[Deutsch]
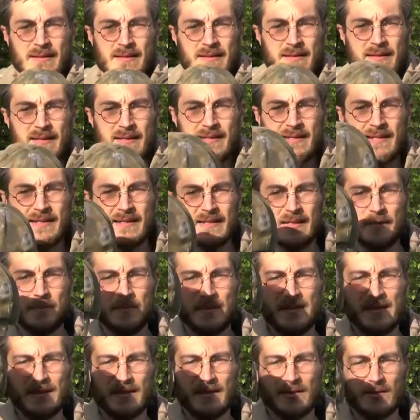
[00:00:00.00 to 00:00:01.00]
das hat eben
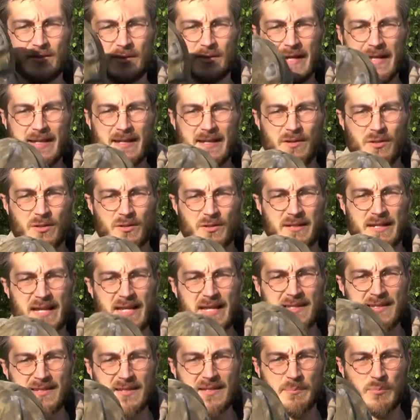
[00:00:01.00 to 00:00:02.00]
hier so helle
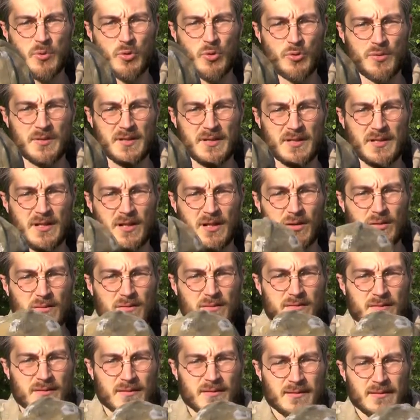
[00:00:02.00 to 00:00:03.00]
Kontrastepunkte drauf.
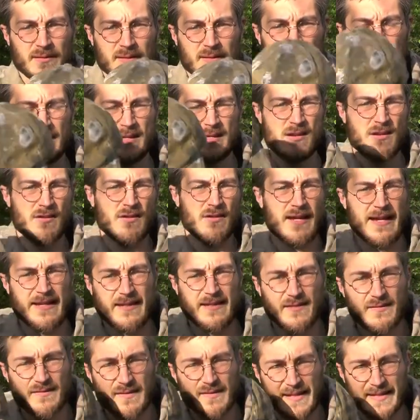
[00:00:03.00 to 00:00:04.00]

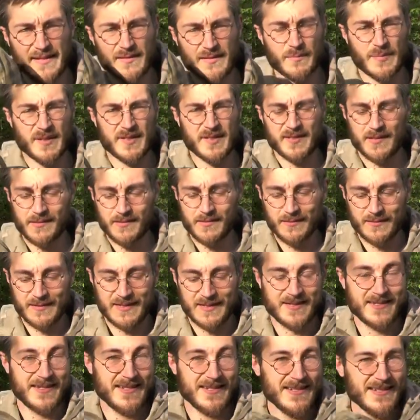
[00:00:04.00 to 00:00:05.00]
Erinnert vielleicht ein bisschen
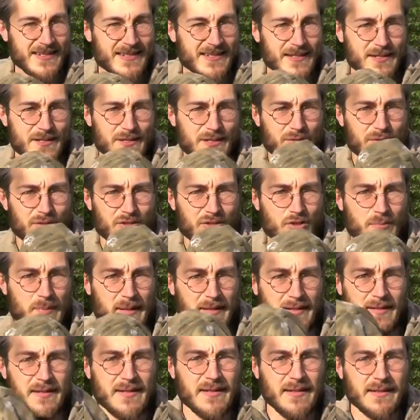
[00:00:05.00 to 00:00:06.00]
tatsächlich an so einen
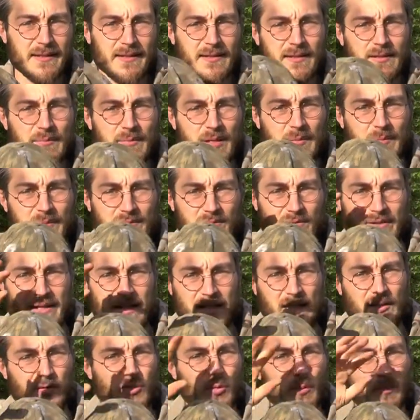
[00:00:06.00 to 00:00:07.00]
Schmetterling, ja, der manchmal so
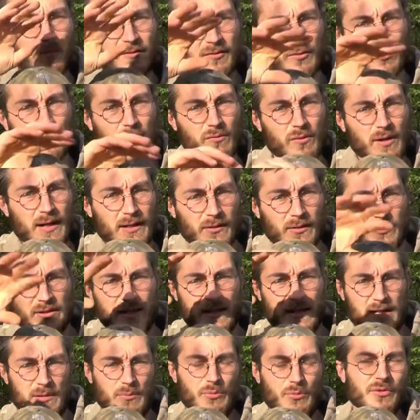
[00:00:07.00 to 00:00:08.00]
helle Tupfen irgendwo hat oder
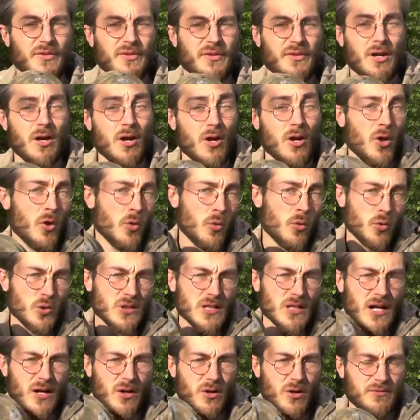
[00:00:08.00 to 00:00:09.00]
helle Muster.
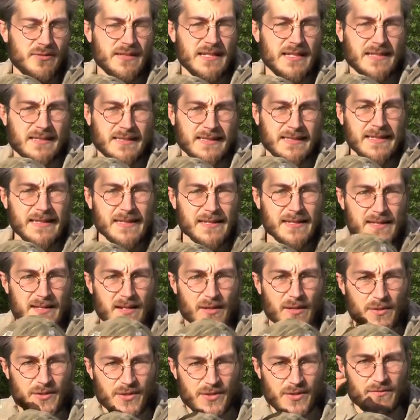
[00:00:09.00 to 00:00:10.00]
Oder auch wie ein Rehkitz
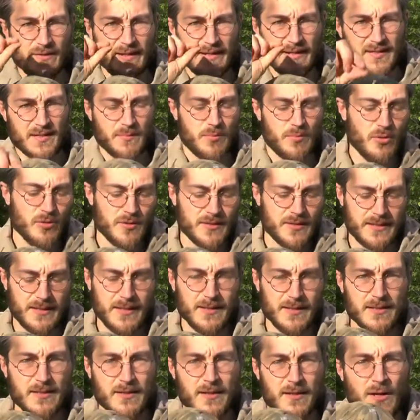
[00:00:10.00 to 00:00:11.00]
auch so weiße Punkte
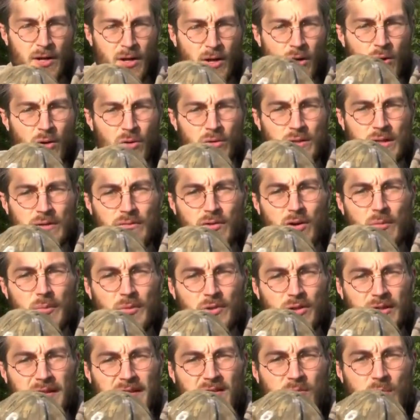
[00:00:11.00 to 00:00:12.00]
hat. Und da wollen wir
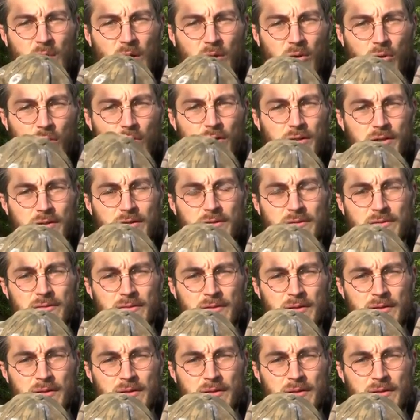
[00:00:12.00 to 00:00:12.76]
doch jetzt mal gucken,